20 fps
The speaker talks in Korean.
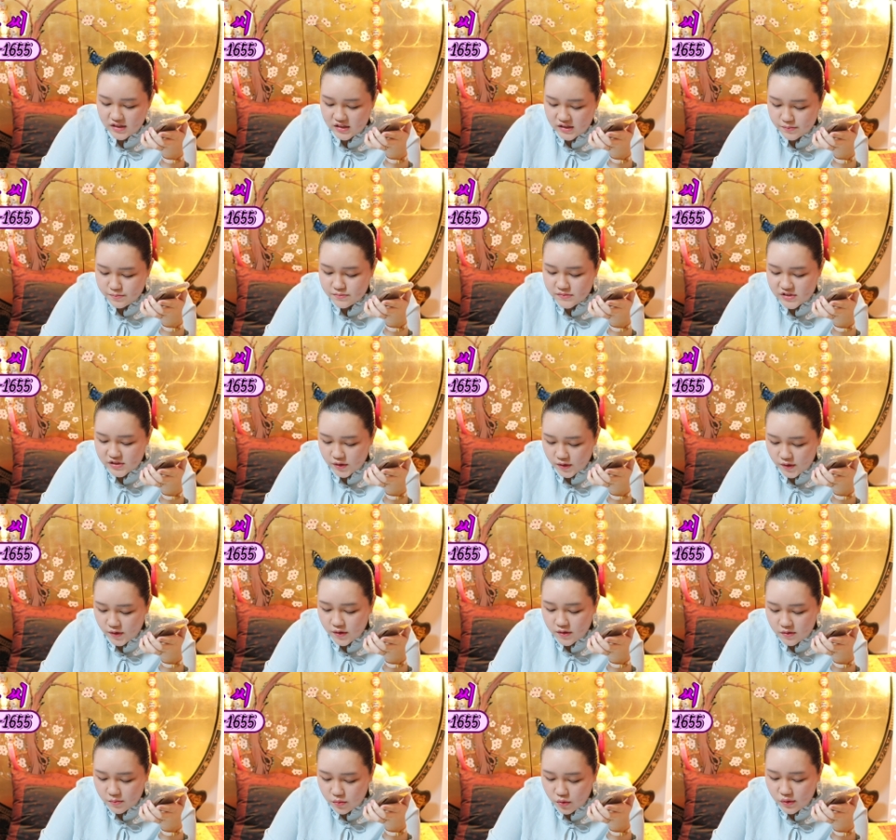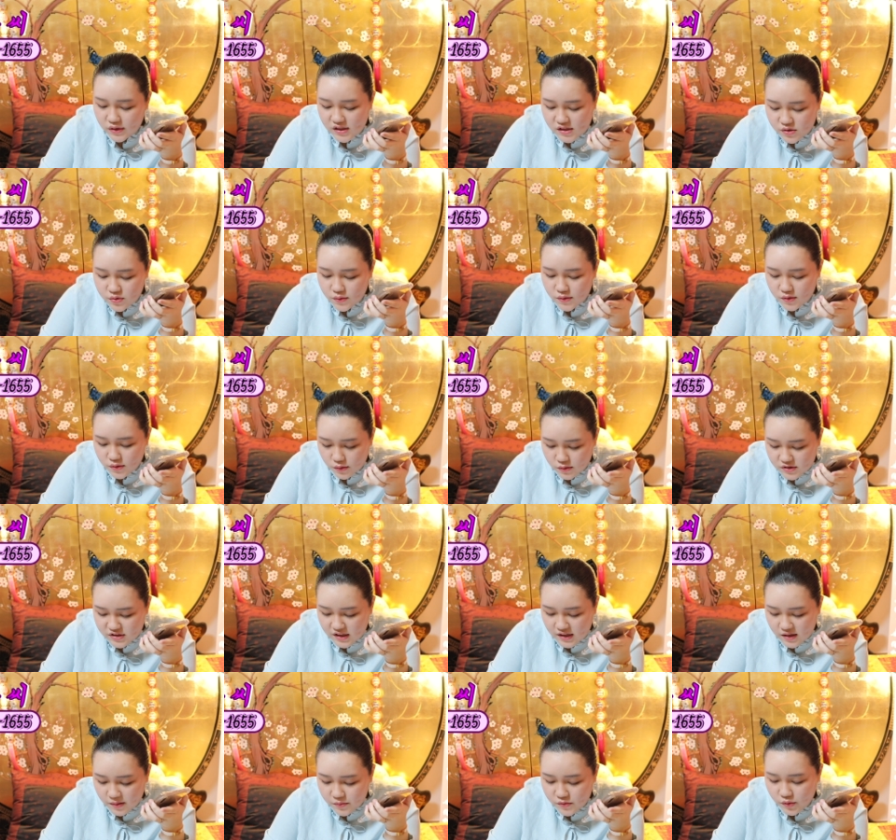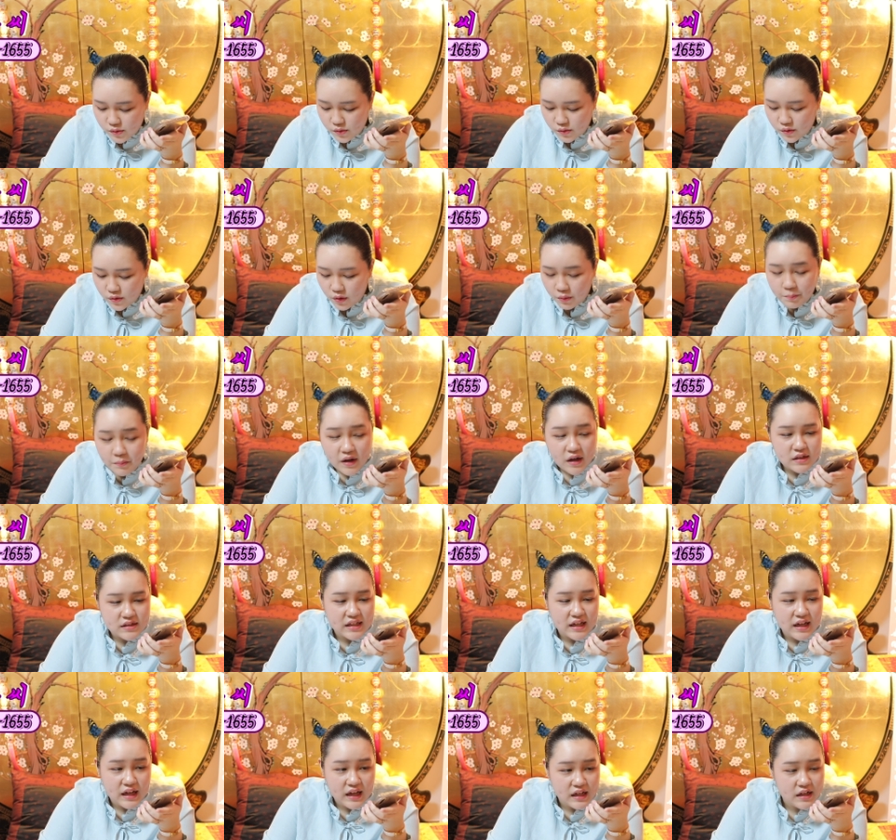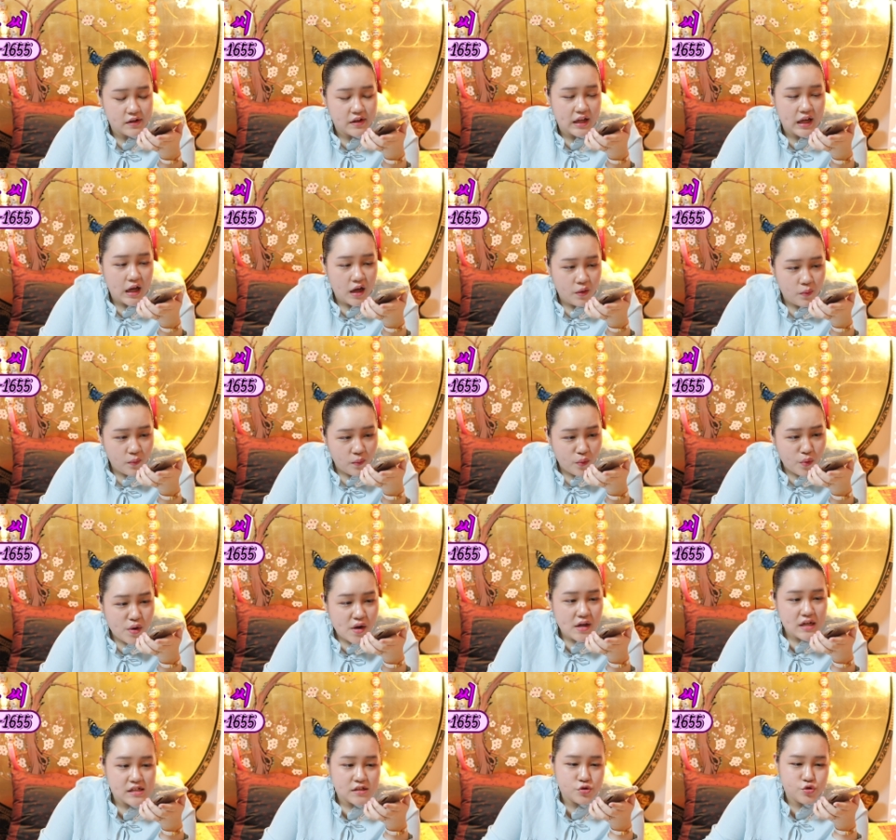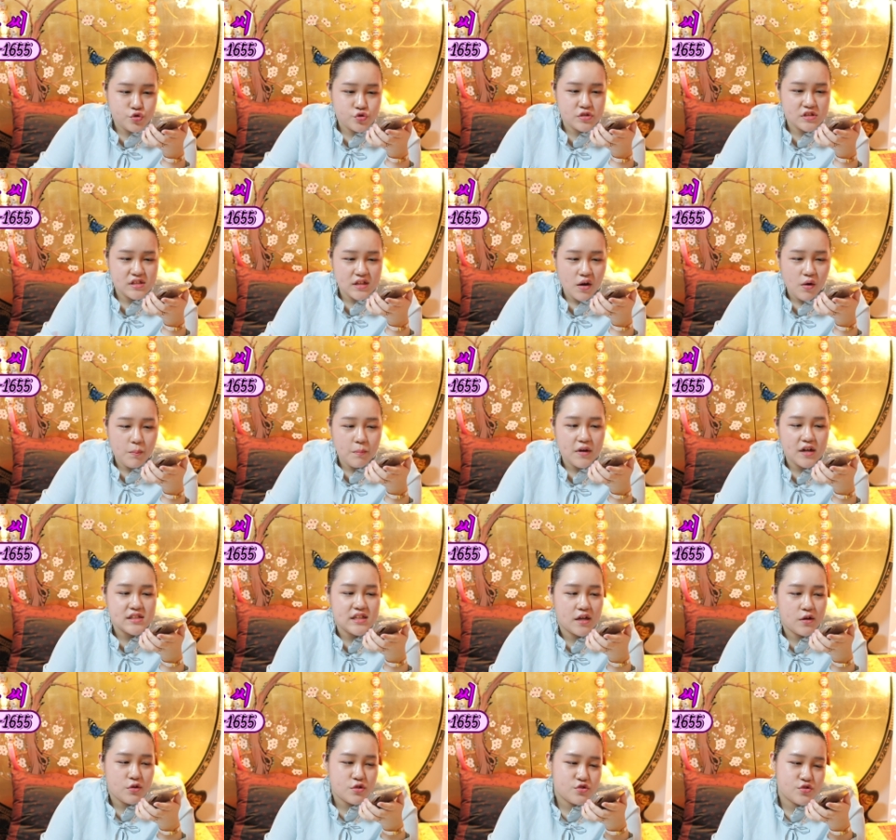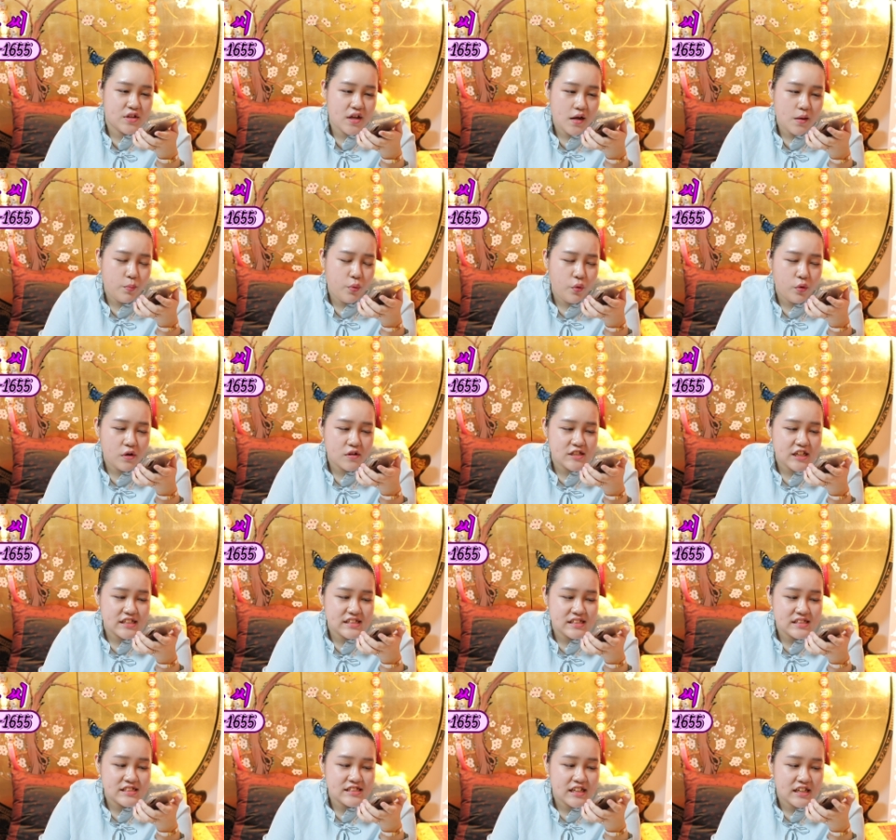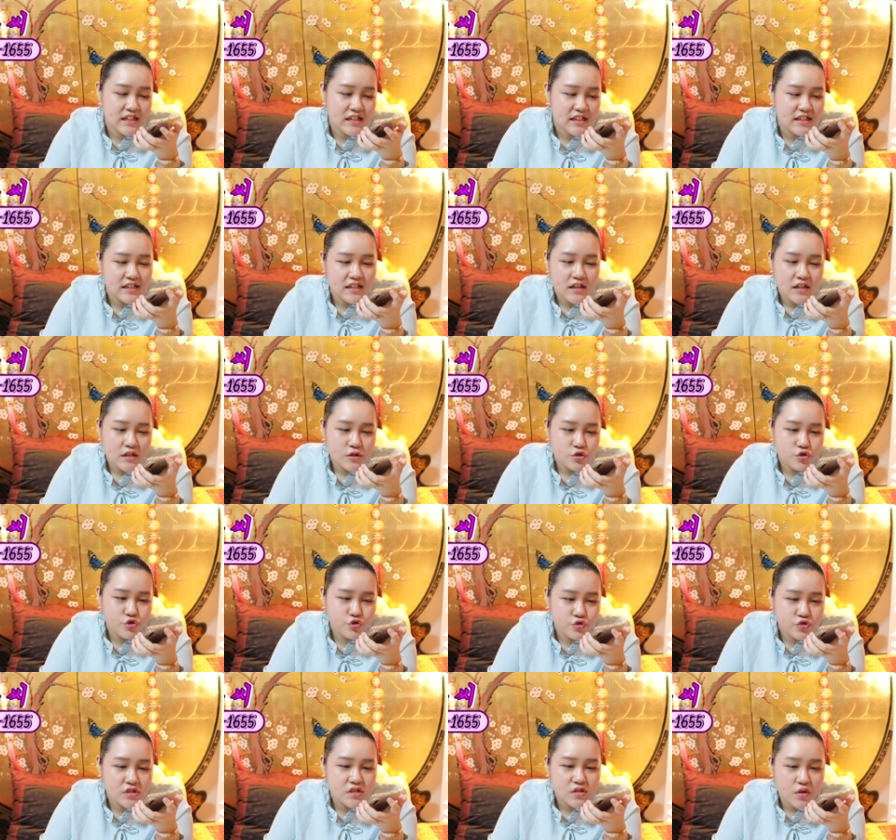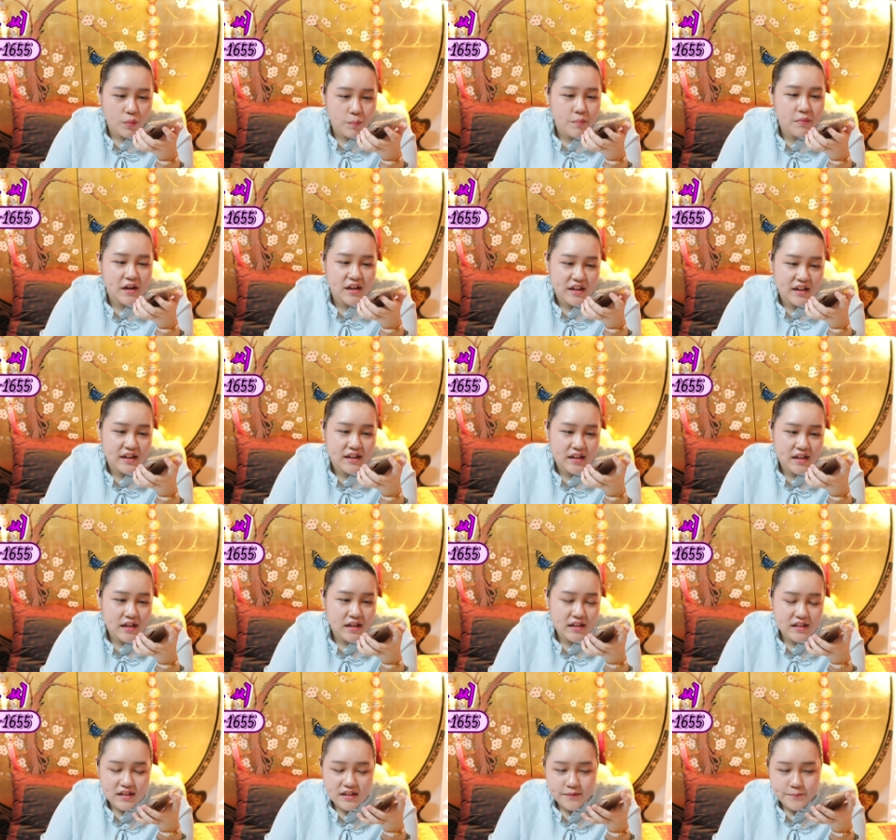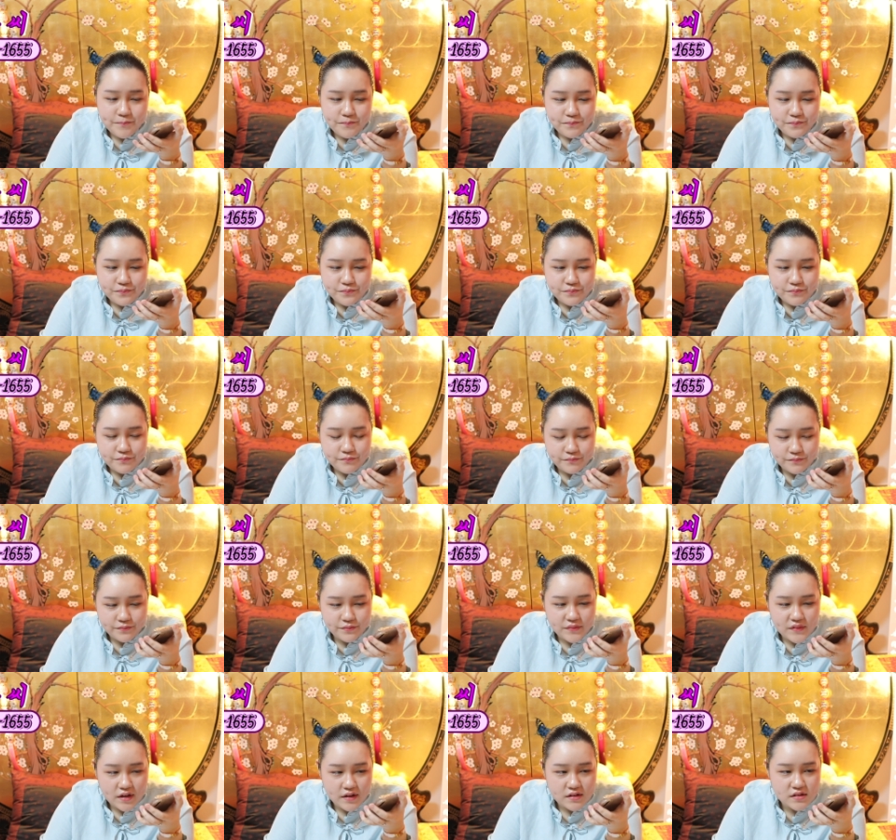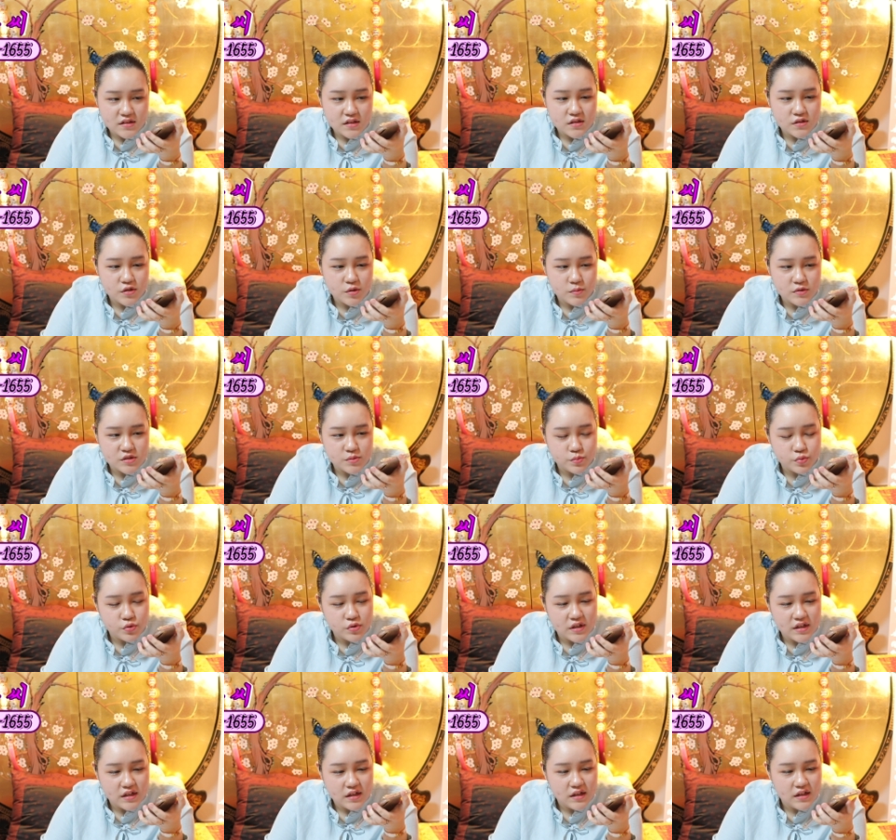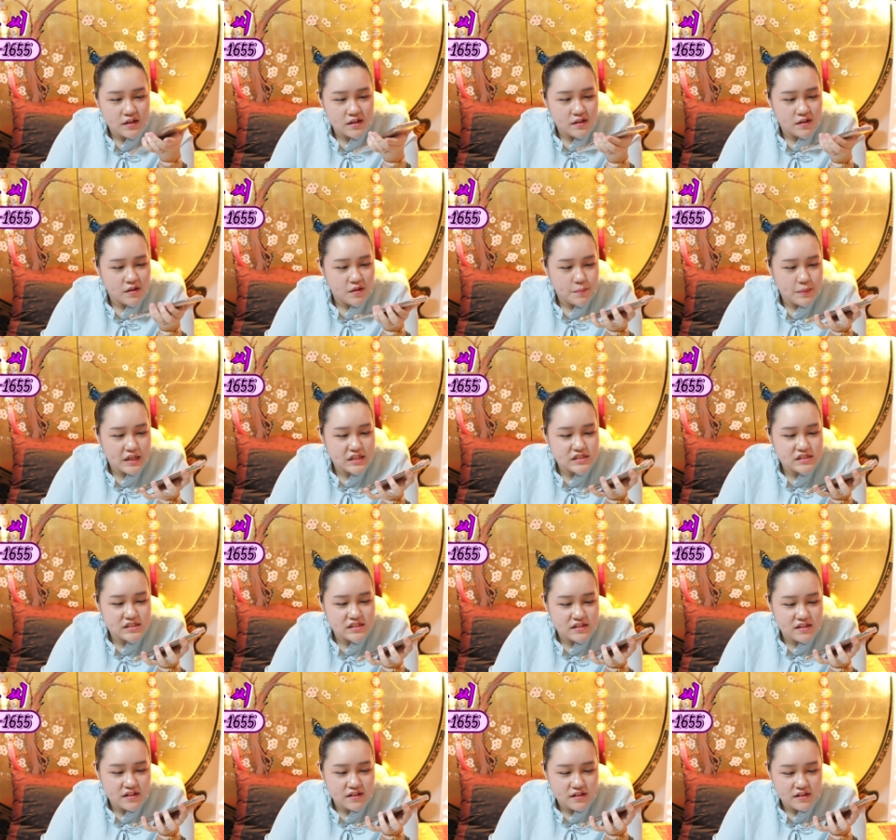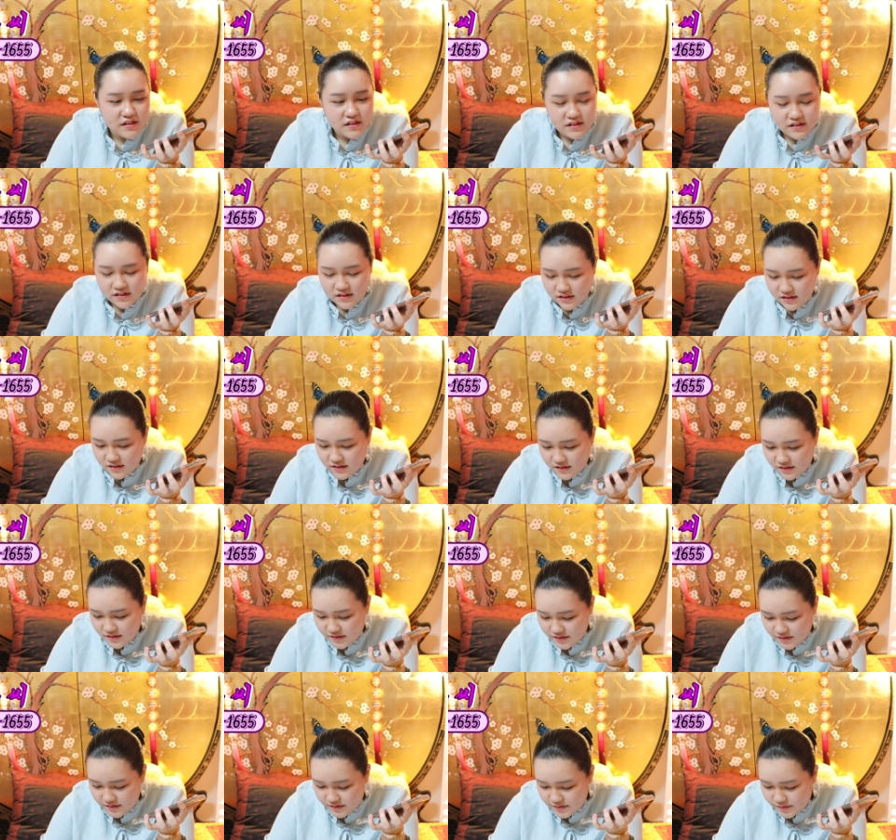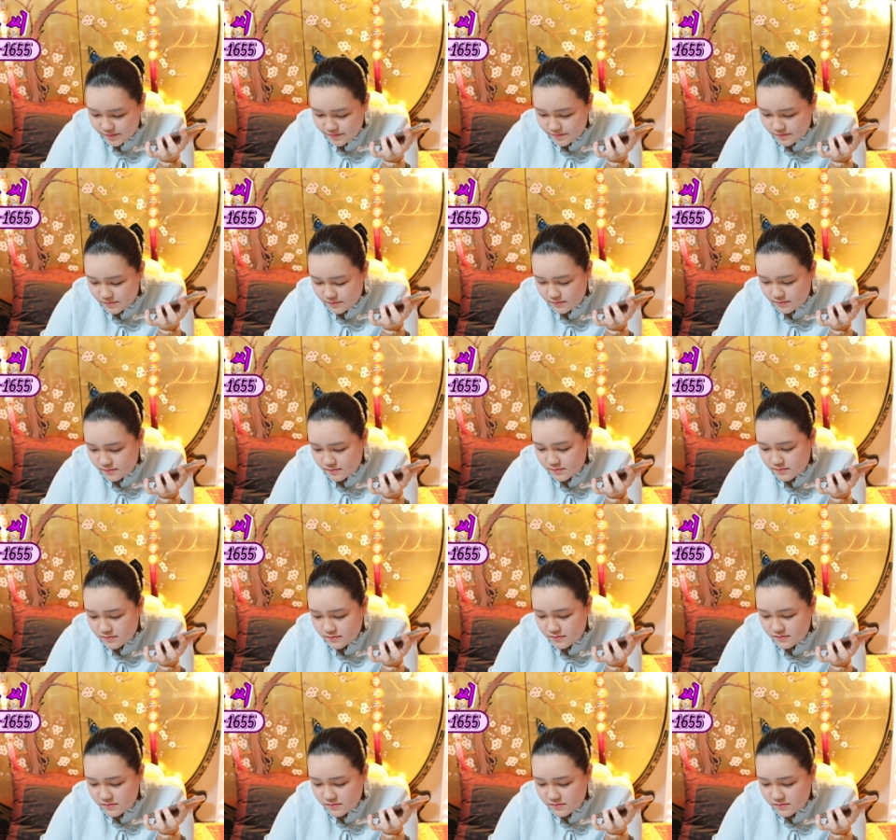금전, 뭐 일도 그렇고, 사람도 그렇고, 엄마가 다 이렇게 하고, 줄을 다 엄마가 된 걸로다가 보여, 사실상. 네, 주는 네. 네. 엄마야. 네. 음, 근데 그러면은 뭐해? 배신인데. 그, 그것 때문에 이제 그러니까